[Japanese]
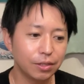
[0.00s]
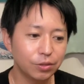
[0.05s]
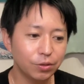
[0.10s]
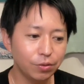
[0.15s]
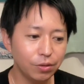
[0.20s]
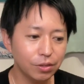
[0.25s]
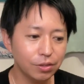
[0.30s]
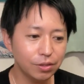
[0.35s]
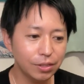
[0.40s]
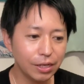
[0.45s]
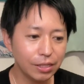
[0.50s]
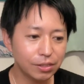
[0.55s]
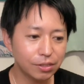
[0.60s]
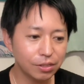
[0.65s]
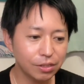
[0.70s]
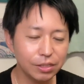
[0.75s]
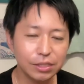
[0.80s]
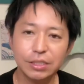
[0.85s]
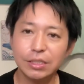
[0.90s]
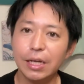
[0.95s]
それぐらい
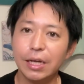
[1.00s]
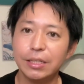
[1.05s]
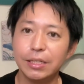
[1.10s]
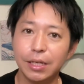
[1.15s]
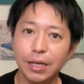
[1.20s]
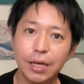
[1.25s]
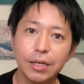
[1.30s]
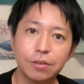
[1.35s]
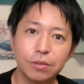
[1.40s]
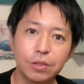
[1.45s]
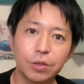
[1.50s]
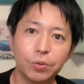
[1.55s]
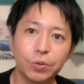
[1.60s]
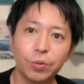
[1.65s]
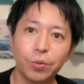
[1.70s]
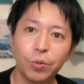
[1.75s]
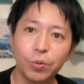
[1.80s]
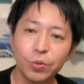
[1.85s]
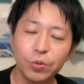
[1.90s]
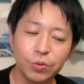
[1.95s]
ツインスターに出会えるってこ
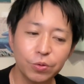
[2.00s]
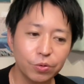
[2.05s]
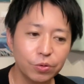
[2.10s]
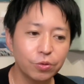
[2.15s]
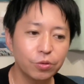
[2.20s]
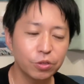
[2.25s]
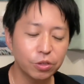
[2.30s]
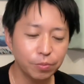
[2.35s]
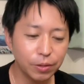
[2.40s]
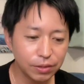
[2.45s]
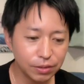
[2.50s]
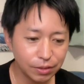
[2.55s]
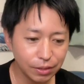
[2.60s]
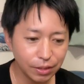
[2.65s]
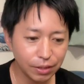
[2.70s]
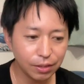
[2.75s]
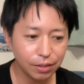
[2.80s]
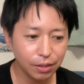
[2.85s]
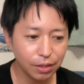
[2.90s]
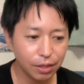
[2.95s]
と本当に特別
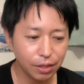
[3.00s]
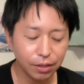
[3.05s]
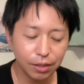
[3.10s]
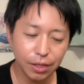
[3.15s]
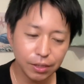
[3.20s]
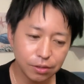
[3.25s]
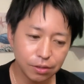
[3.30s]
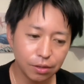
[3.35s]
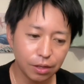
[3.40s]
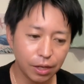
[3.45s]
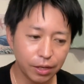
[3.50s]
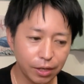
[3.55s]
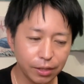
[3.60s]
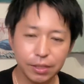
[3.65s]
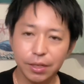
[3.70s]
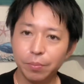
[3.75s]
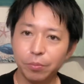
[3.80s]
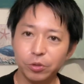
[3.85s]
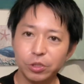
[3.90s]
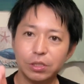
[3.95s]
で、かつあな
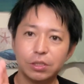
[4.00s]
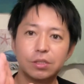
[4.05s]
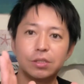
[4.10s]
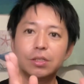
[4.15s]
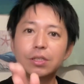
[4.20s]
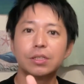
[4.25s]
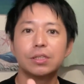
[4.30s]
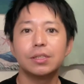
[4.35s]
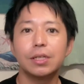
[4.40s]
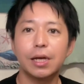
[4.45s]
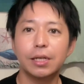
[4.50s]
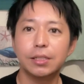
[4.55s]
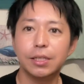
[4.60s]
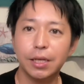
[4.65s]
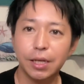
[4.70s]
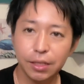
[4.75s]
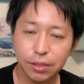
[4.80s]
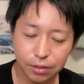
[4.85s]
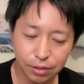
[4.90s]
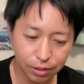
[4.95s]
たがもしツインスターに
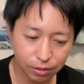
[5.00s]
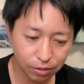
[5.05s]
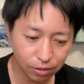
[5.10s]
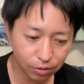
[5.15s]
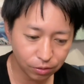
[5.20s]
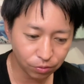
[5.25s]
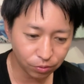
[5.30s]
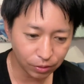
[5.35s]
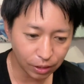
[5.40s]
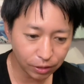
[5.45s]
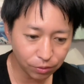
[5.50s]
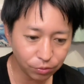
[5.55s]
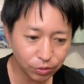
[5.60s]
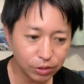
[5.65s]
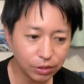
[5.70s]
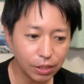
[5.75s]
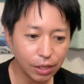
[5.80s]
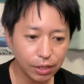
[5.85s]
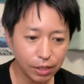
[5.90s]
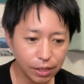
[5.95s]
出会ったのだと
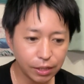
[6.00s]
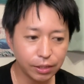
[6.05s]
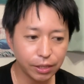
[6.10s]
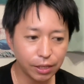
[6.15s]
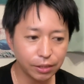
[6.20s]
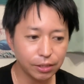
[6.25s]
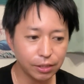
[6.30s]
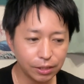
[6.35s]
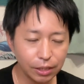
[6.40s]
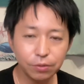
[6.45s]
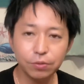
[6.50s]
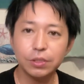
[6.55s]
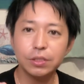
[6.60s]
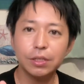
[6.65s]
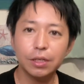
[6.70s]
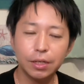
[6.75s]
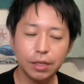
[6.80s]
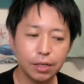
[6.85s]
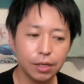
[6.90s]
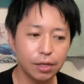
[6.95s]
したら、出会っていたとし
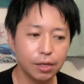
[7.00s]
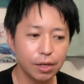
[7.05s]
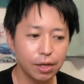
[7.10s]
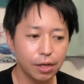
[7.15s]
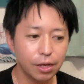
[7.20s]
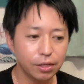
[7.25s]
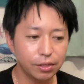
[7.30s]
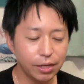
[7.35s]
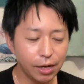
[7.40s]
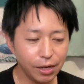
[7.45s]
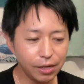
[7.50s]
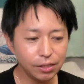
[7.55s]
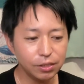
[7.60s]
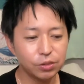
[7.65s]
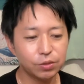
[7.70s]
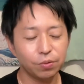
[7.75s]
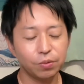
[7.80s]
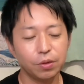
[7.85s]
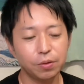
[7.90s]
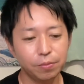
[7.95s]
たら、やはり
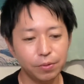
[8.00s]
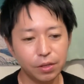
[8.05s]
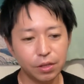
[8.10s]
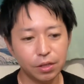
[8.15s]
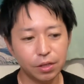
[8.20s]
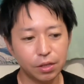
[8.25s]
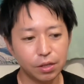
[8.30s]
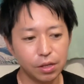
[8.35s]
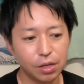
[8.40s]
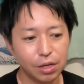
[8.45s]
それは、